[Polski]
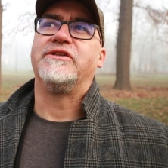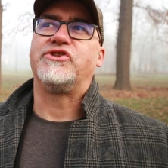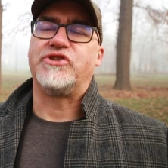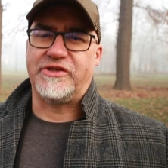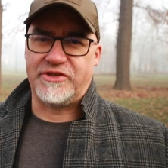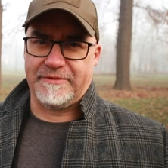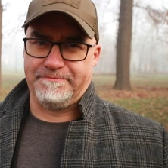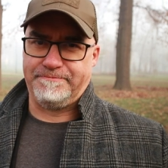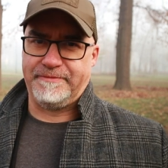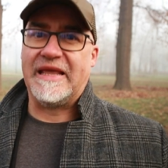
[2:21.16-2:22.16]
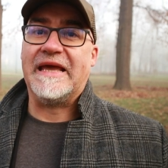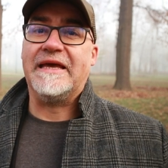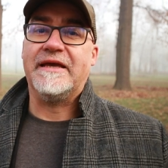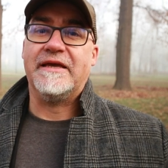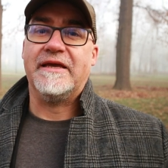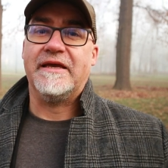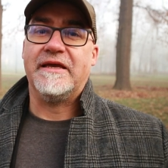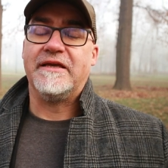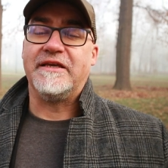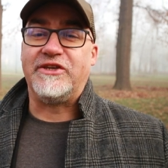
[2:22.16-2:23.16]
Trzecia.
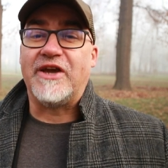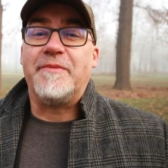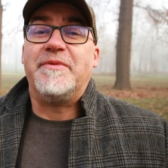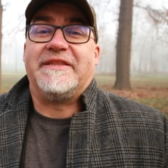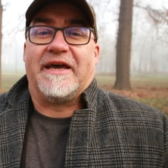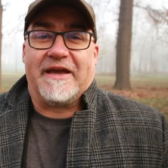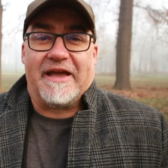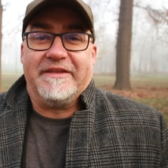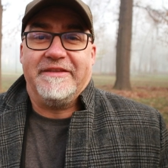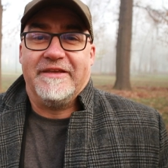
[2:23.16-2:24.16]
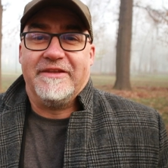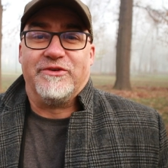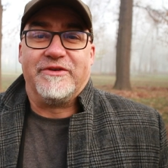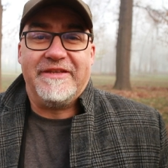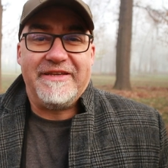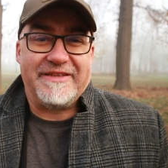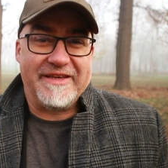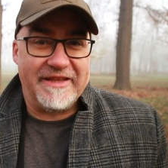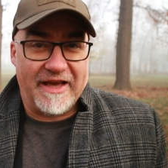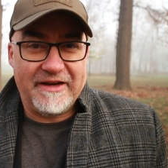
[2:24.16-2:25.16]
Ich habe daran noch nicht
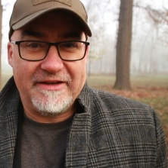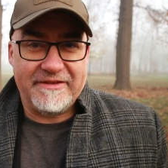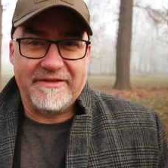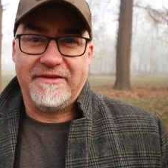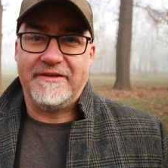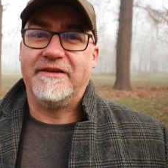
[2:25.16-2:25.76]
gedacht.